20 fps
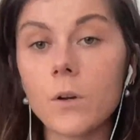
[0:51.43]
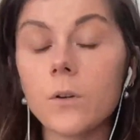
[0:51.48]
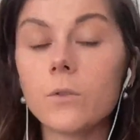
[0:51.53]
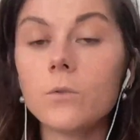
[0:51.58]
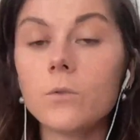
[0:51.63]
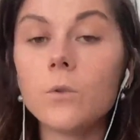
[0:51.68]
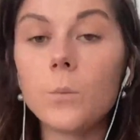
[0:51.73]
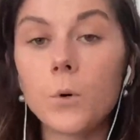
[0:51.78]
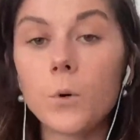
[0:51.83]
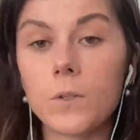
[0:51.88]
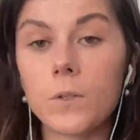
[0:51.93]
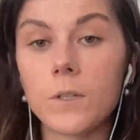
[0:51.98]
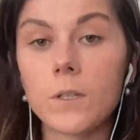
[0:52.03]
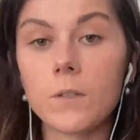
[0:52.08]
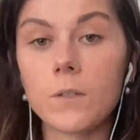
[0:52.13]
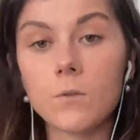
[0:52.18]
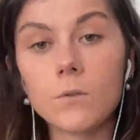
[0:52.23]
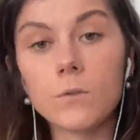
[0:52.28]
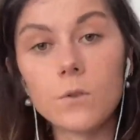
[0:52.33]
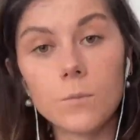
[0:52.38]
du
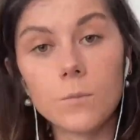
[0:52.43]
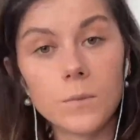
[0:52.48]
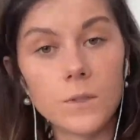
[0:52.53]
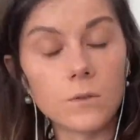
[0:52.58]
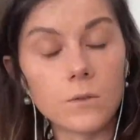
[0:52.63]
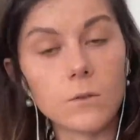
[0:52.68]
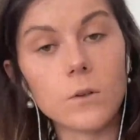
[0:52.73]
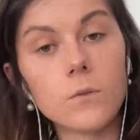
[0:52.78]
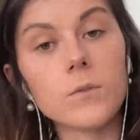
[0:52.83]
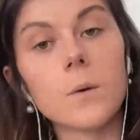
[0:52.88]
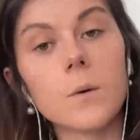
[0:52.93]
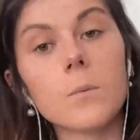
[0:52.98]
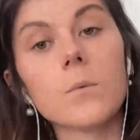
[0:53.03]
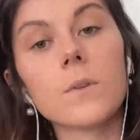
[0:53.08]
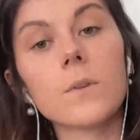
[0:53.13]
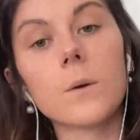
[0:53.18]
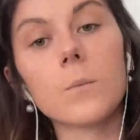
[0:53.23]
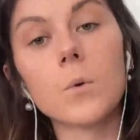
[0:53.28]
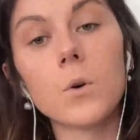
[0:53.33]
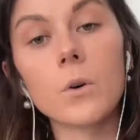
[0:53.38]
processus de mise en œuvre
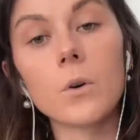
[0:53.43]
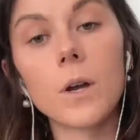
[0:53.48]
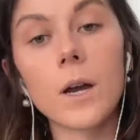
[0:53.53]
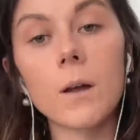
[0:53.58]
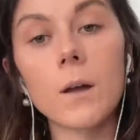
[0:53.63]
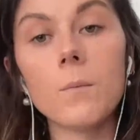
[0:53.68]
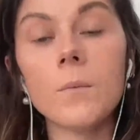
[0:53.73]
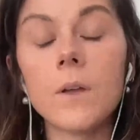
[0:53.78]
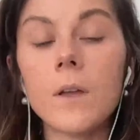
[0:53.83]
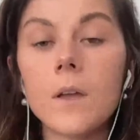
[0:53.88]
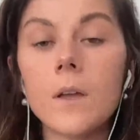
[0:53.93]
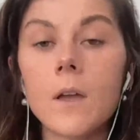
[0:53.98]
d'un programme,